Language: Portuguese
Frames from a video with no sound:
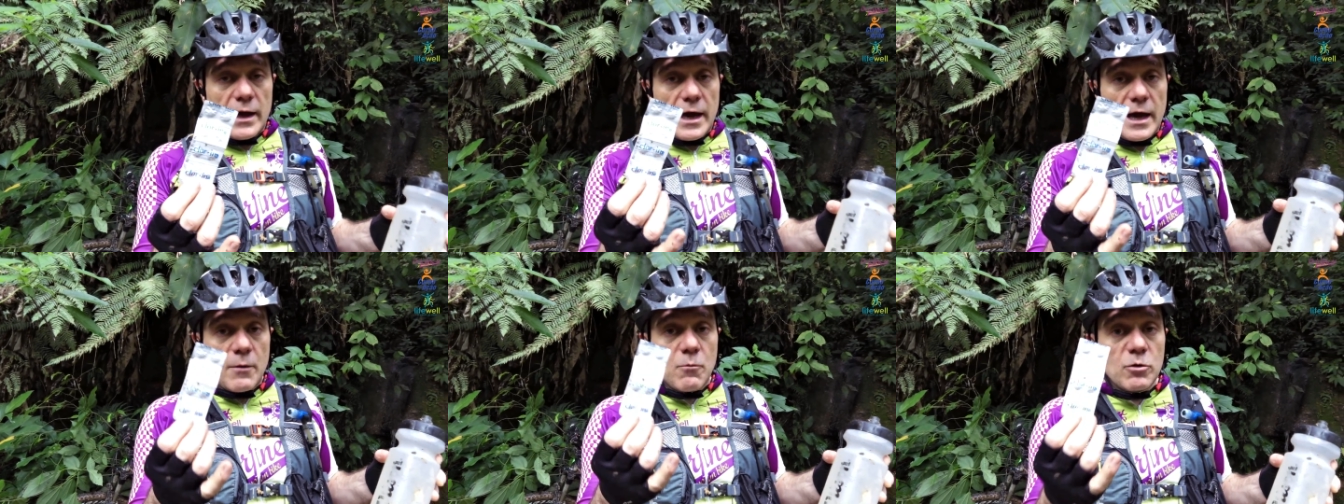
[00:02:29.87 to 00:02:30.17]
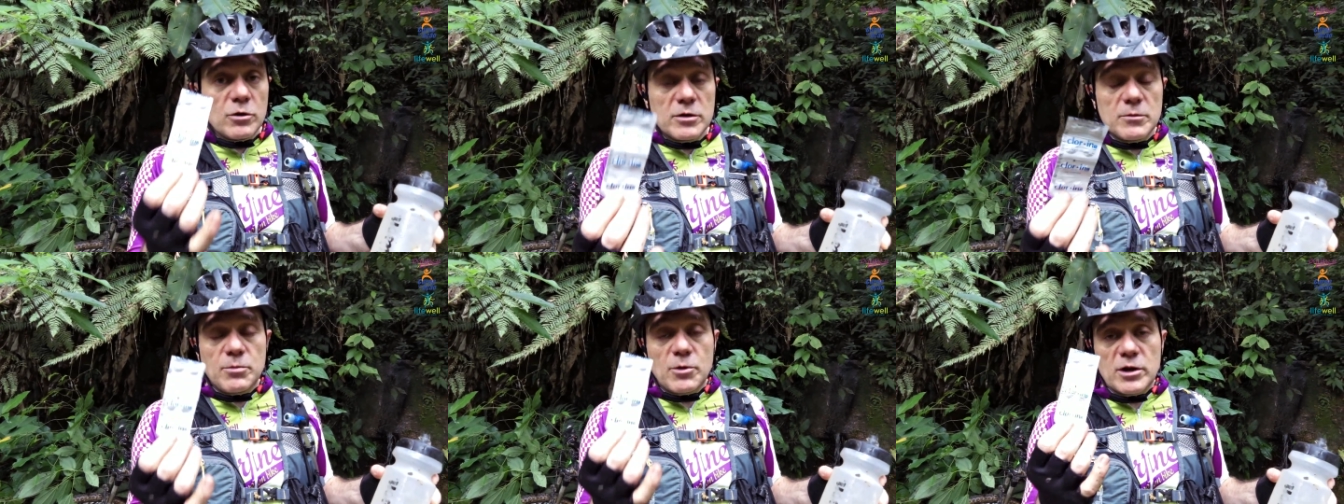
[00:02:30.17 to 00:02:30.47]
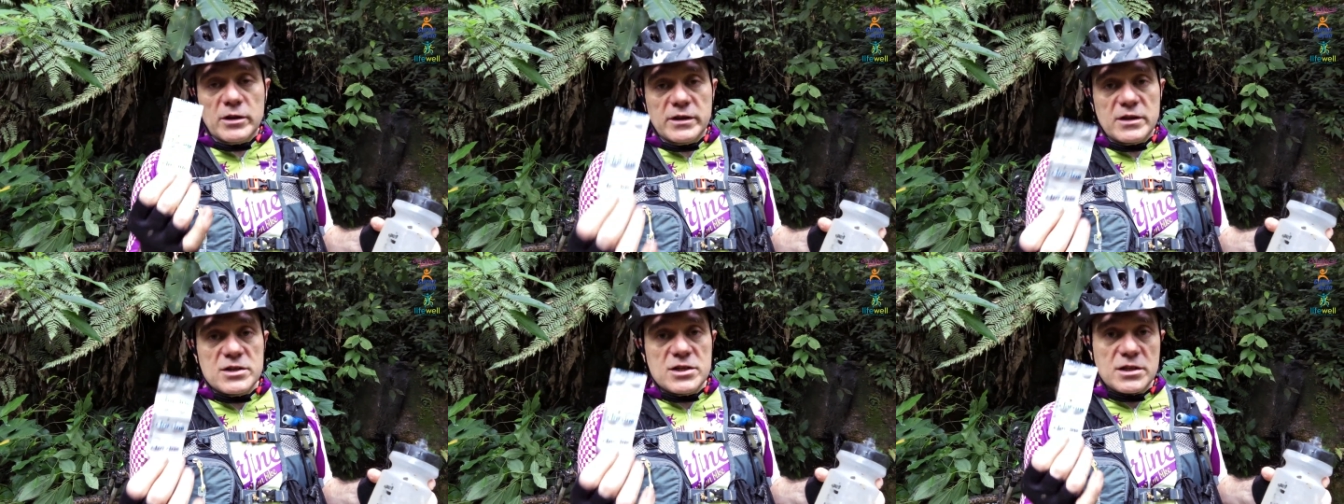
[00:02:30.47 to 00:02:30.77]
É muito
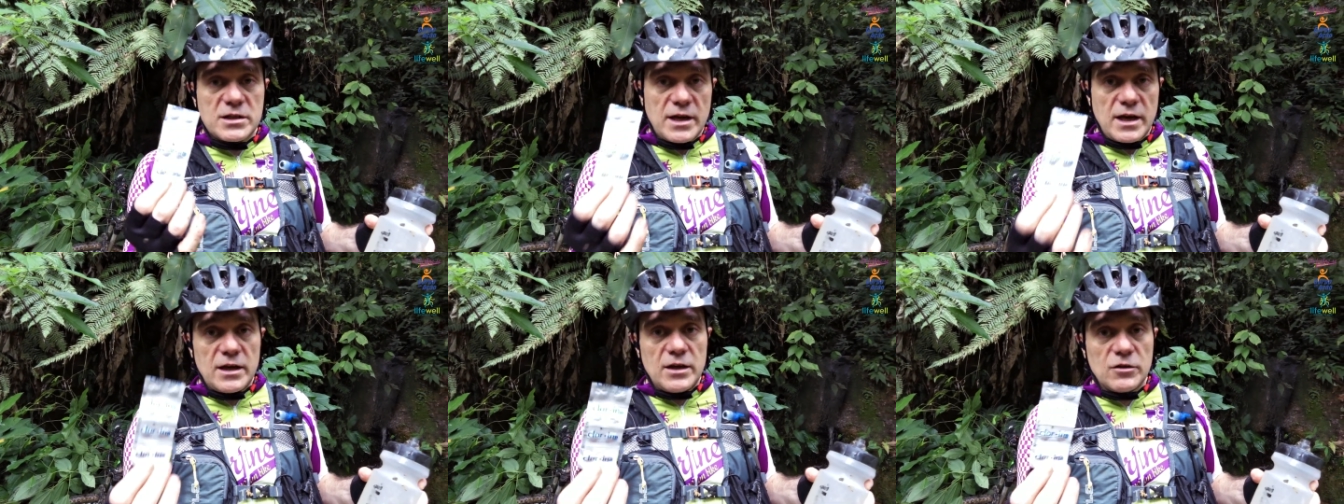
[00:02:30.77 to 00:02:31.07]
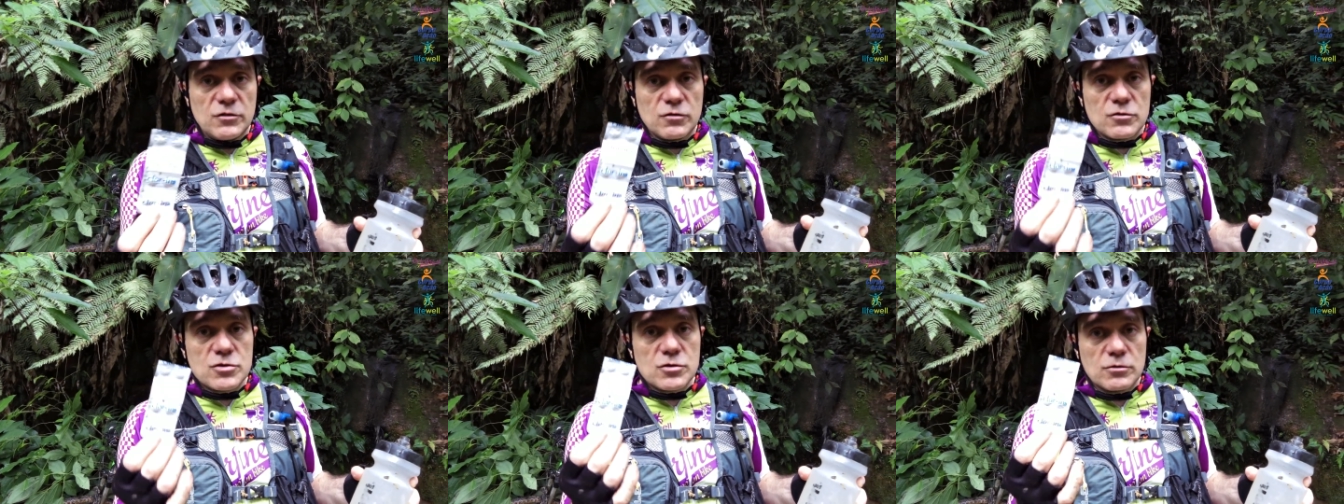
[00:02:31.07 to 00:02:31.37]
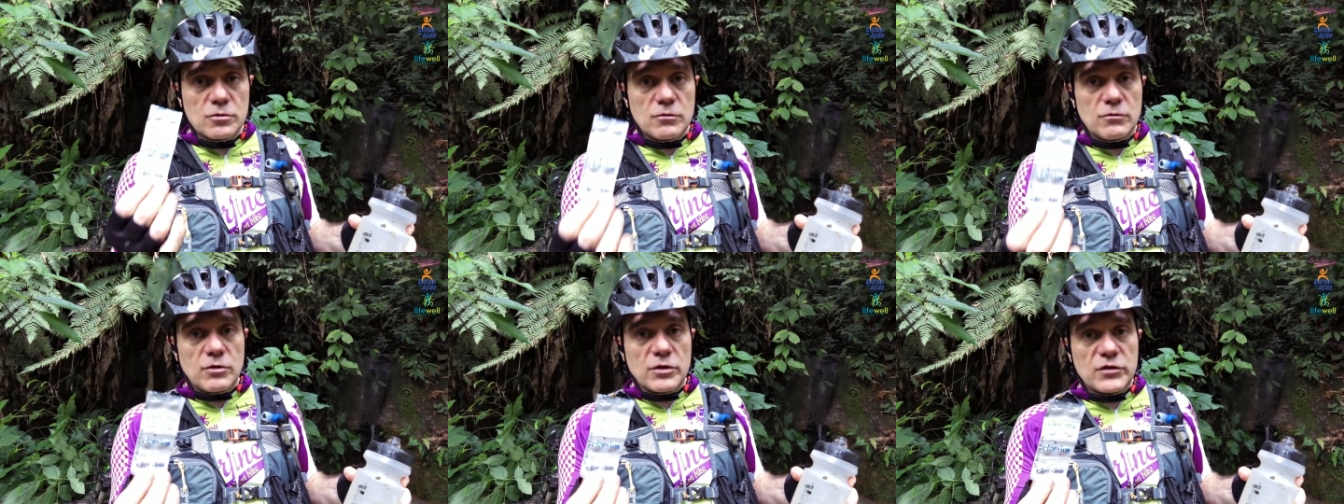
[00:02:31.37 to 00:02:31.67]
importante ter isso
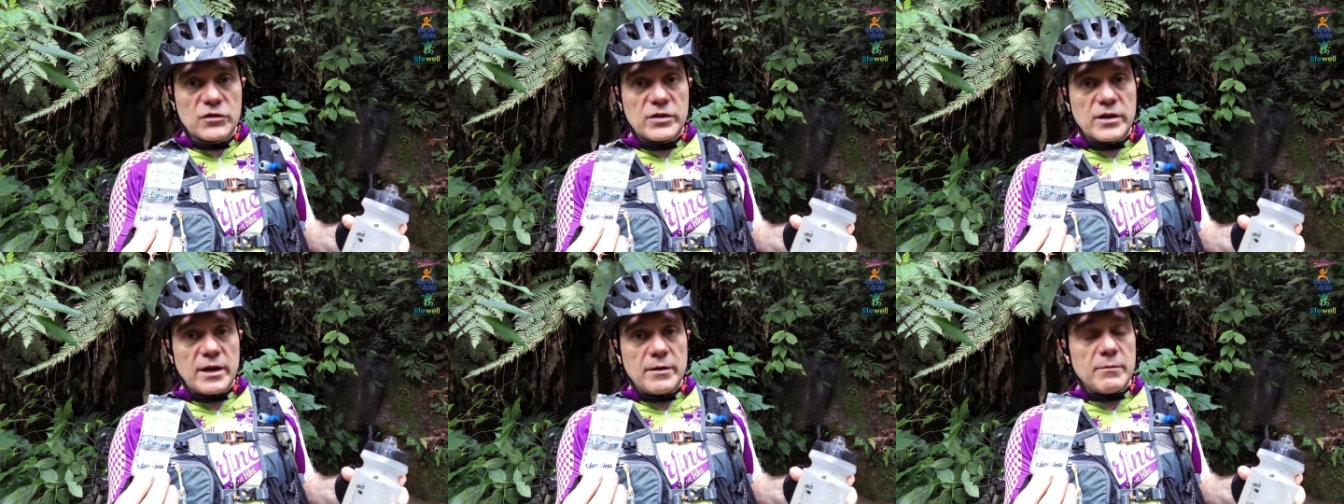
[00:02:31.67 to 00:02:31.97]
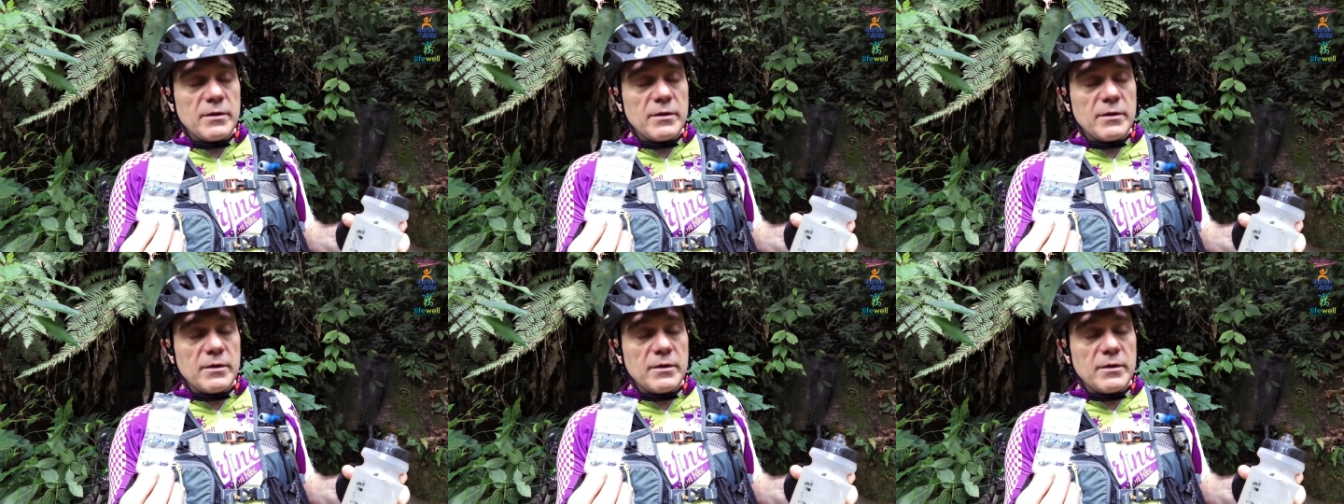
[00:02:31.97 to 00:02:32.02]
junto com você,